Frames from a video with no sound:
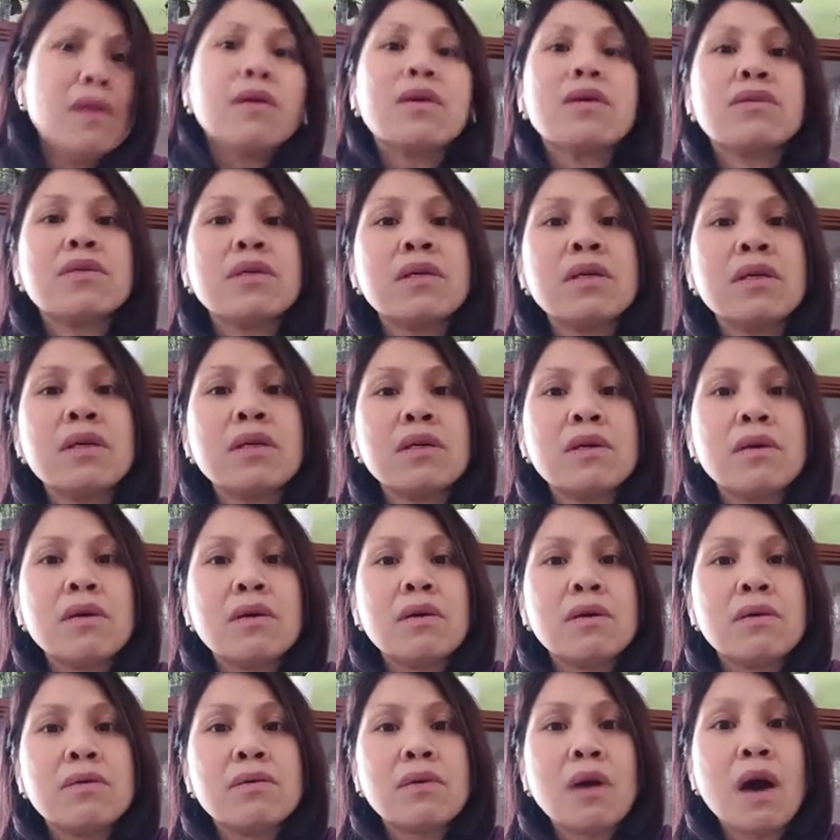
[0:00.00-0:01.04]
Kasi
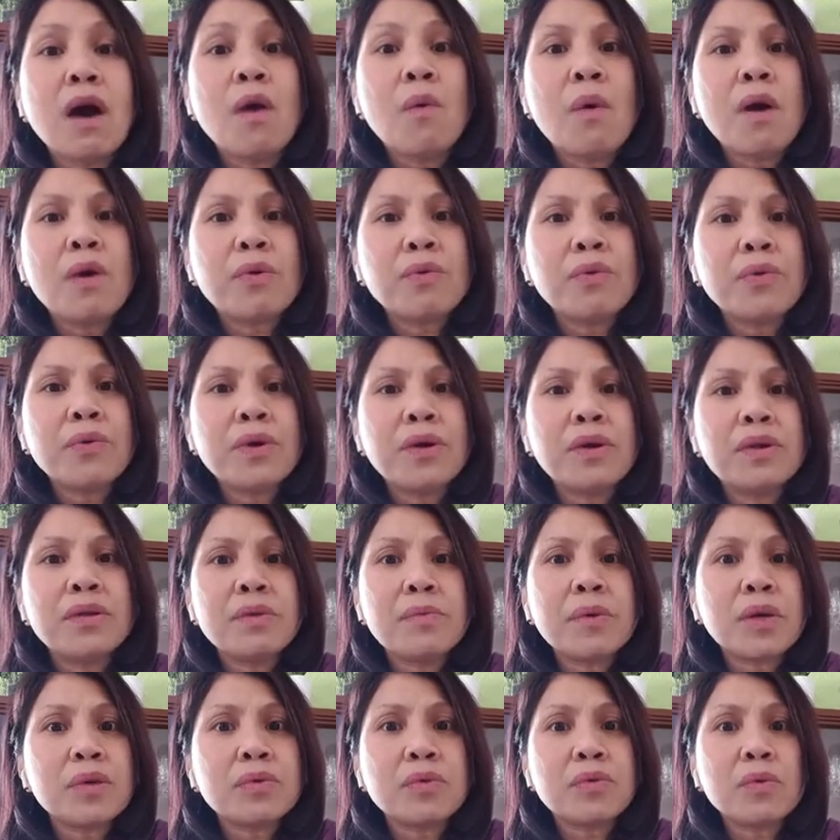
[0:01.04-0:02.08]
naawa ko eh, hindi
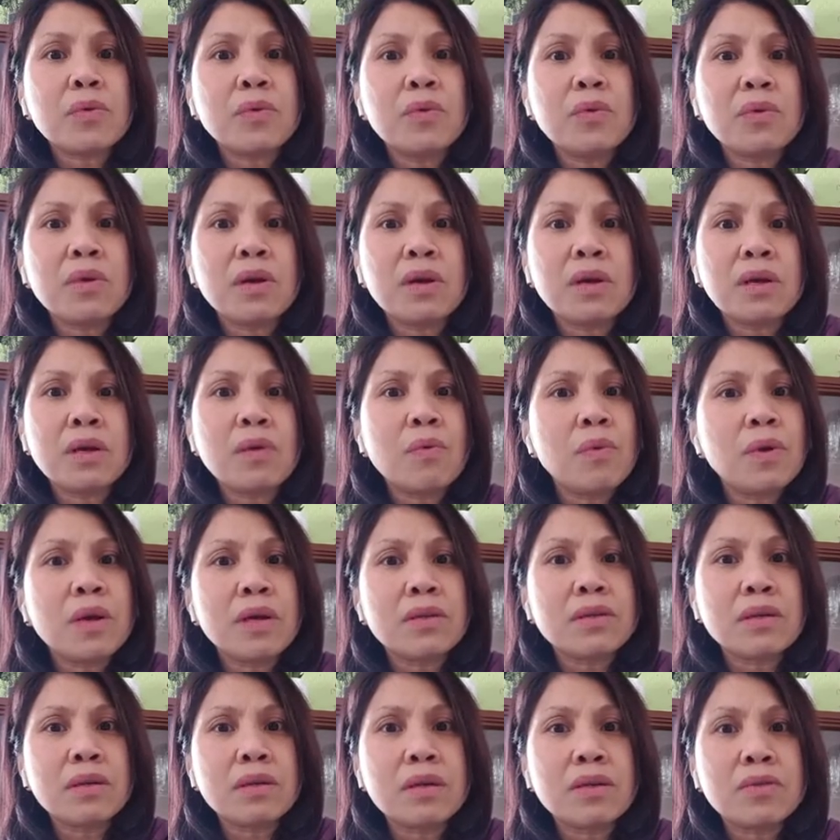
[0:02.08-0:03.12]
makatulog lang game, wala
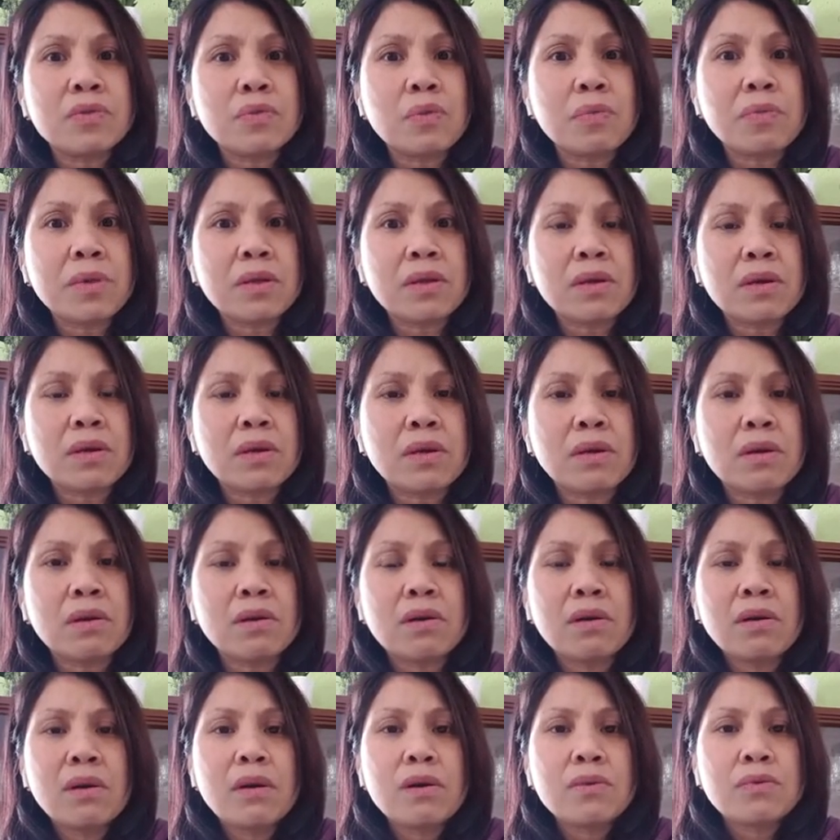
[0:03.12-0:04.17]
siya, insomnia talaga.
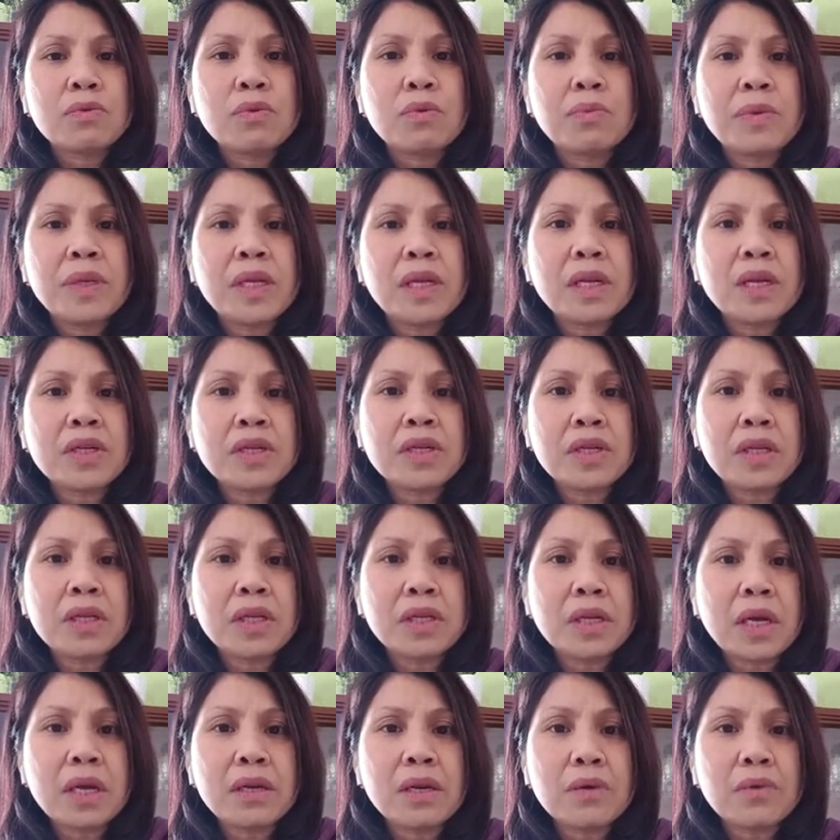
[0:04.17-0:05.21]
So binigyan siya
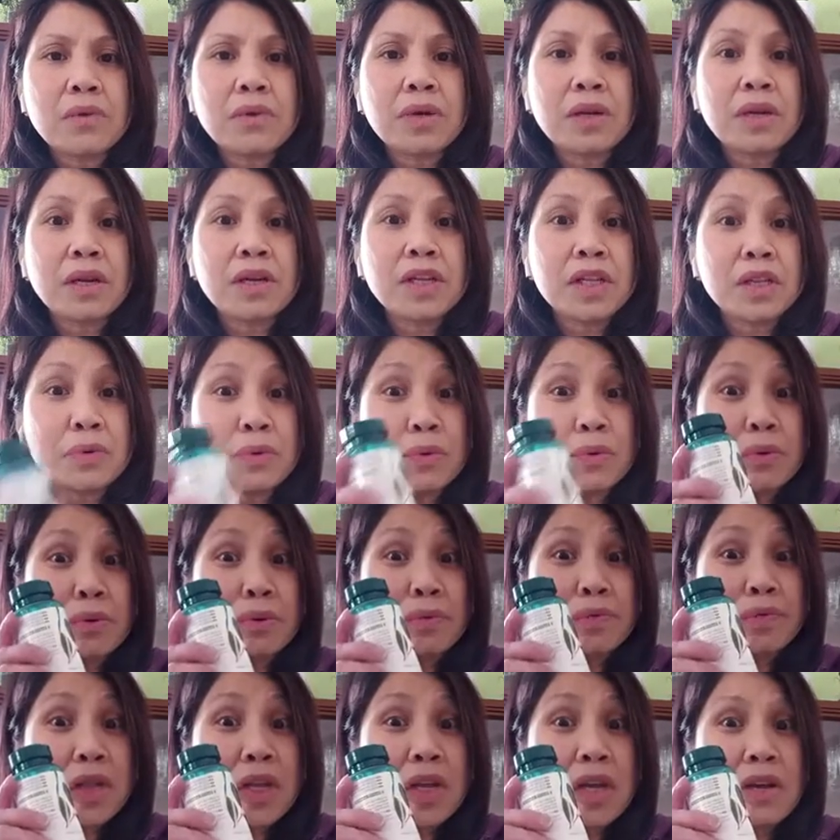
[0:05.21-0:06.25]
ng nanay ko ng ganito,
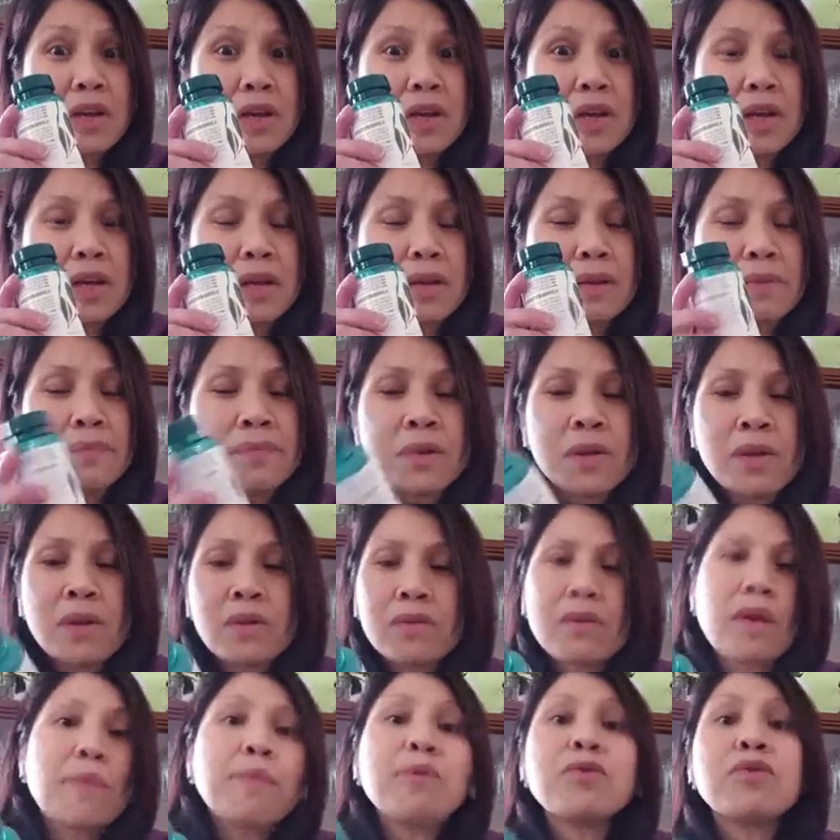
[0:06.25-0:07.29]
tigrin.
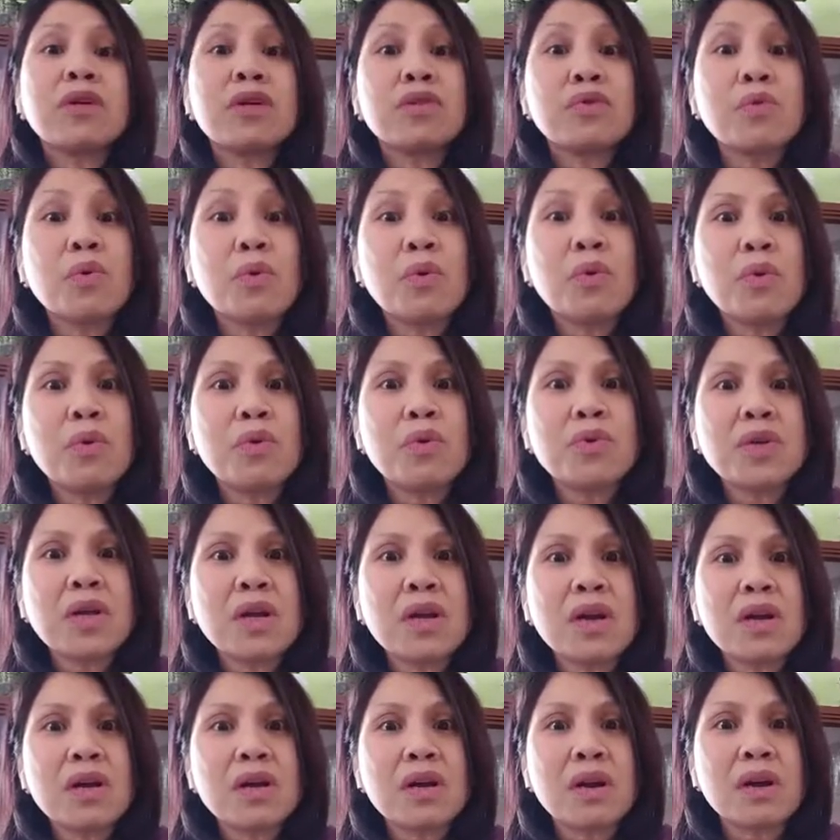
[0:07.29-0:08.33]
Tapos nakatulog siya
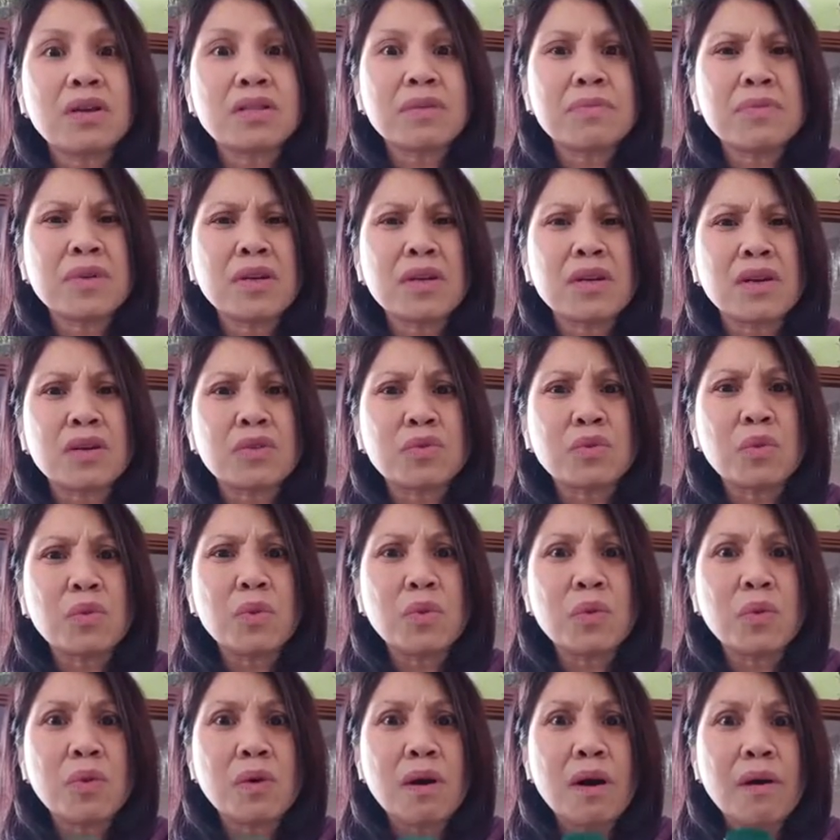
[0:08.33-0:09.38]
lang ga. Sabi niya,
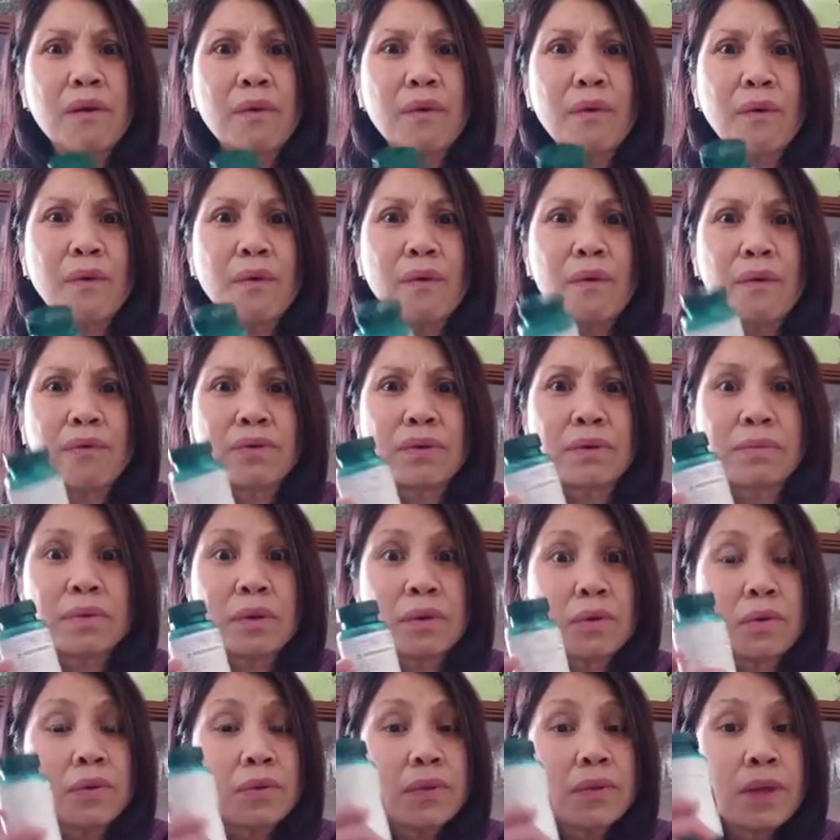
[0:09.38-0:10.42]
nakatulog ako. Sabi
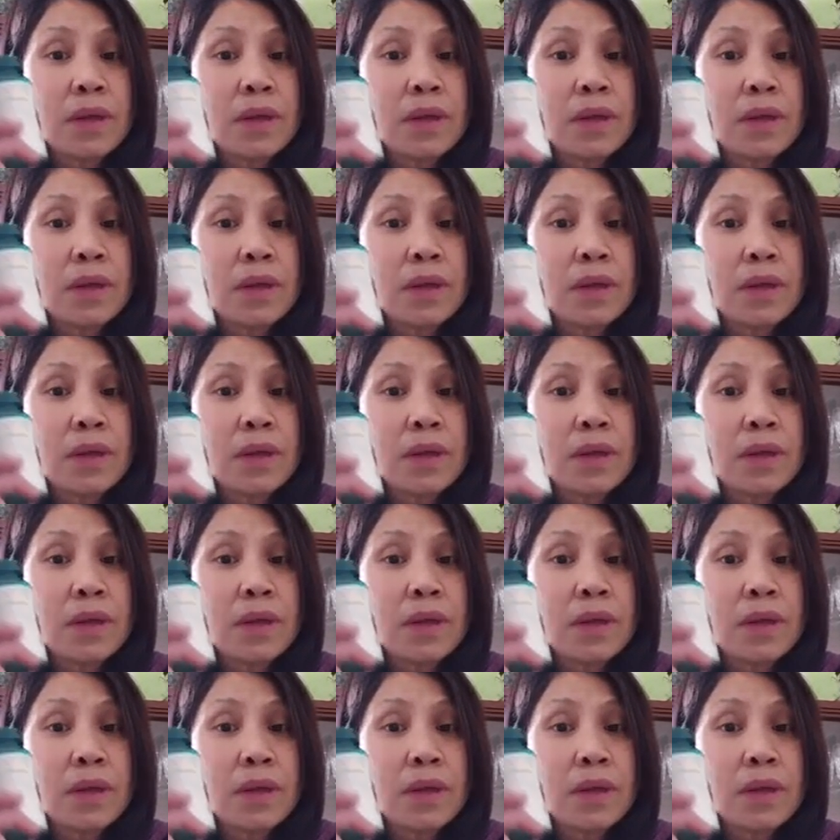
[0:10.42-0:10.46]
ko,